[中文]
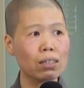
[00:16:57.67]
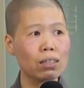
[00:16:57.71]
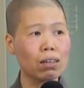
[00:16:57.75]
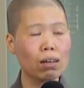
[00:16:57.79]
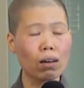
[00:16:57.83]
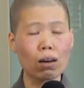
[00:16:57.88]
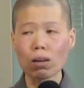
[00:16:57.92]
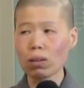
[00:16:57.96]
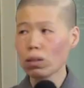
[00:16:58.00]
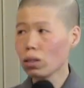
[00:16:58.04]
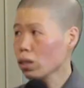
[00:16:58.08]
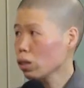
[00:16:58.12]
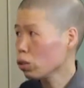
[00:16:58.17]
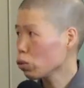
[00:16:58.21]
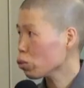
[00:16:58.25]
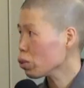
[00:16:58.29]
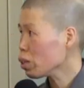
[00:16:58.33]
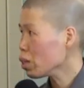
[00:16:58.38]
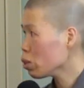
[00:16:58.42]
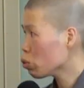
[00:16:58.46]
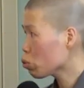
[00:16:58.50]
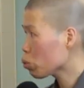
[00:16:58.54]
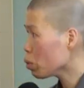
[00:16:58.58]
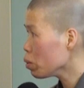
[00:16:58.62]
好，所
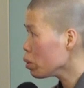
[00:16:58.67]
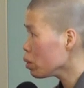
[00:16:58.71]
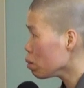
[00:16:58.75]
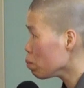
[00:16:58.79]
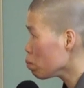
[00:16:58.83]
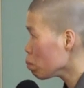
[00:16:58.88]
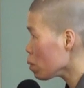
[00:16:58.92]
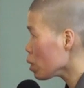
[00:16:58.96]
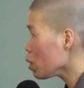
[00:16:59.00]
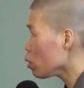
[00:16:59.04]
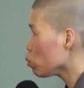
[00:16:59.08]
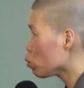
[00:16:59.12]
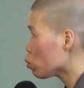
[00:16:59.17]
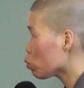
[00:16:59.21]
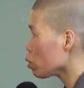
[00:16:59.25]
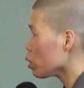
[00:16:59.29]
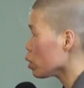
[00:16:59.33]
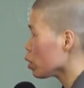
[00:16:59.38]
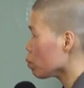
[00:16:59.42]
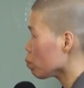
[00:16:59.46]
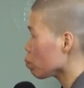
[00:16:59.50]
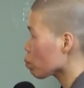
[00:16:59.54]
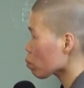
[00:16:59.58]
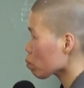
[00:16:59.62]
以所谓的灭
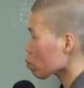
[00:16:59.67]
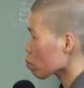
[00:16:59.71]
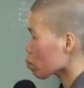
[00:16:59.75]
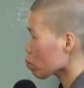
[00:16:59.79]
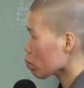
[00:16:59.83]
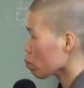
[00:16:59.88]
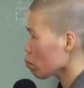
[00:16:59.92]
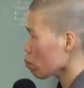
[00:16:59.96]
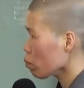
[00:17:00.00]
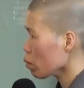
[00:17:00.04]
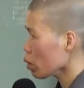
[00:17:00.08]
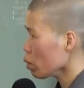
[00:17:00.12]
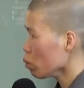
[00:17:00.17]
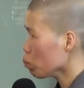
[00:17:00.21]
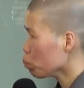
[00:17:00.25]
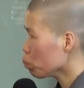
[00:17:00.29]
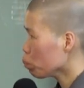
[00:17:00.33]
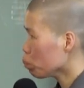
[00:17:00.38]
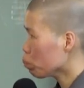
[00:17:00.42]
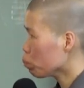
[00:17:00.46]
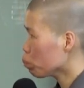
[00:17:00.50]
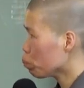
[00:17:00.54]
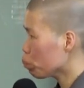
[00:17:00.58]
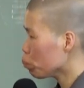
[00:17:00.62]
罪。
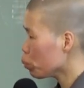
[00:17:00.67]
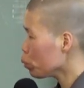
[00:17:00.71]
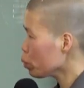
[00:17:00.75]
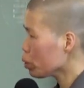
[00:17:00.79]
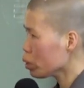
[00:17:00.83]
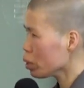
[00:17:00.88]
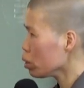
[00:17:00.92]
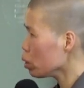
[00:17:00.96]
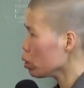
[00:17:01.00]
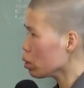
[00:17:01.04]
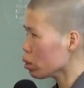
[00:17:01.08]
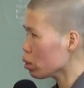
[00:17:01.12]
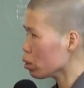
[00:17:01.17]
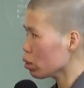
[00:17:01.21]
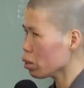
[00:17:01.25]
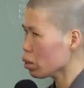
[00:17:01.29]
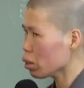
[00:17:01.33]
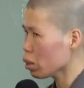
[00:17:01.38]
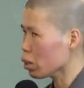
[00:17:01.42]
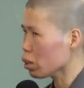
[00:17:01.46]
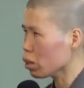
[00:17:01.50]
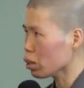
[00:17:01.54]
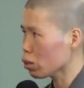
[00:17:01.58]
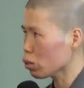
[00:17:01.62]
不是，
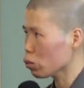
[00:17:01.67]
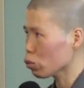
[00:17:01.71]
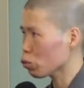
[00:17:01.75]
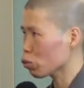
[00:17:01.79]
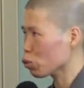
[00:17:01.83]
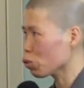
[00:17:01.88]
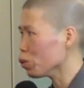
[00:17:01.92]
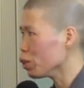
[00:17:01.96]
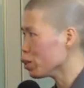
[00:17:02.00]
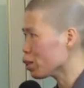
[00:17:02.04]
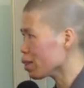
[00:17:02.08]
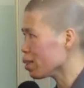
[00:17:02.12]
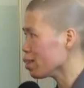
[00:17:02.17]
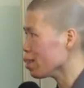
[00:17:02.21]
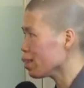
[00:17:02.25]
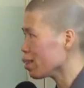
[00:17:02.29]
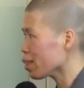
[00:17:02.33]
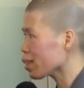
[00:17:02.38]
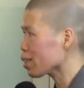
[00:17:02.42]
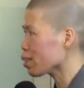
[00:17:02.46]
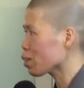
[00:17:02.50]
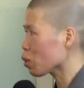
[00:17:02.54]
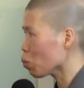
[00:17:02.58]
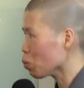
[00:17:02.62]
呃，所谓真的
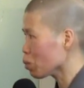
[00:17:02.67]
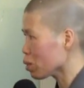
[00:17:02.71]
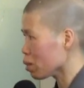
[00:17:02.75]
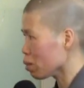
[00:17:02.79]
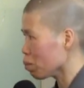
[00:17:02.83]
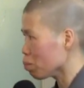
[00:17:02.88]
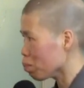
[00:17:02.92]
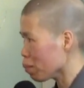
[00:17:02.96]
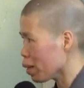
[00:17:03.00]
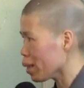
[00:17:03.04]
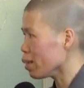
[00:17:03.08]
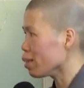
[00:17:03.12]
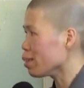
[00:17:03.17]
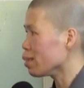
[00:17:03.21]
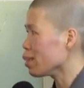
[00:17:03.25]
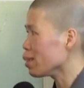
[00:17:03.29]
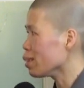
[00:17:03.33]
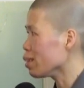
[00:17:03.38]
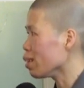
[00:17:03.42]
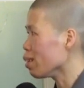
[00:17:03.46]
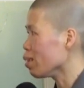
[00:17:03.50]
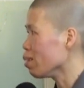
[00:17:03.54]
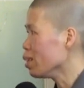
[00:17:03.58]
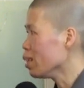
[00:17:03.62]
那个东西没了
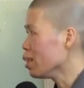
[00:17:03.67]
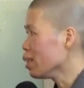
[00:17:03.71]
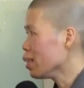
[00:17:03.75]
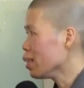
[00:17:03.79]
哈。